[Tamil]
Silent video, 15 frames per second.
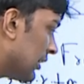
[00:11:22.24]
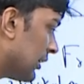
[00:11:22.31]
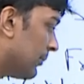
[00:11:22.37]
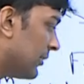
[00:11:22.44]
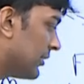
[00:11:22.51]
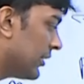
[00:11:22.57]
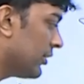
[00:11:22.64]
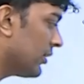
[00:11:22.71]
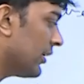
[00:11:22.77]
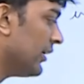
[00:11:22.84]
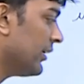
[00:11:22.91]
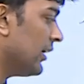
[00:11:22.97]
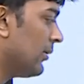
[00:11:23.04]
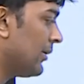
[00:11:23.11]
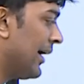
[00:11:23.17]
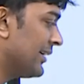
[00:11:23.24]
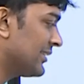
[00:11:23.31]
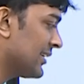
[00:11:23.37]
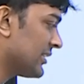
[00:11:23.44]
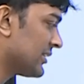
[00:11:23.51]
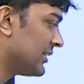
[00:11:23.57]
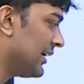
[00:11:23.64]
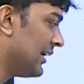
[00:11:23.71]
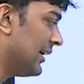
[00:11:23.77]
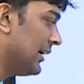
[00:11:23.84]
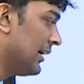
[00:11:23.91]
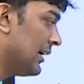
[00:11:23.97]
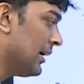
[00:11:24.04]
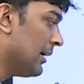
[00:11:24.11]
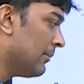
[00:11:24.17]
இப்படி தெரியும் கரெக்டாக ஒரு ஆக்சிலேஷன் ஏல
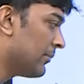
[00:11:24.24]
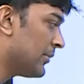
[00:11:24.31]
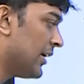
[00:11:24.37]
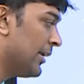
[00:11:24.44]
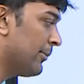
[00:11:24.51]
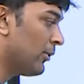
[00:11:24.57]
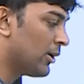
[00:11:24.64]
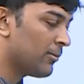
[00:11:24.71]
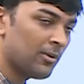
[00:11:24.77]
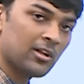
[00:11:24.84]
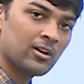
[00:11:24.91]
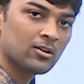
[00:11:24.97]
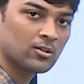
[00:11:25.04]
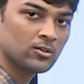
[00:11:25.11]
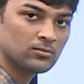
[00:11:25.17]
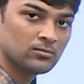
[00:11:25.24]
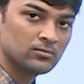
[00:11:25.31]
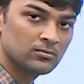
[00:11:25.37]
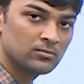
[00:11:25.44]
பின்னாடி போகிற மாதிரி இருக்கும்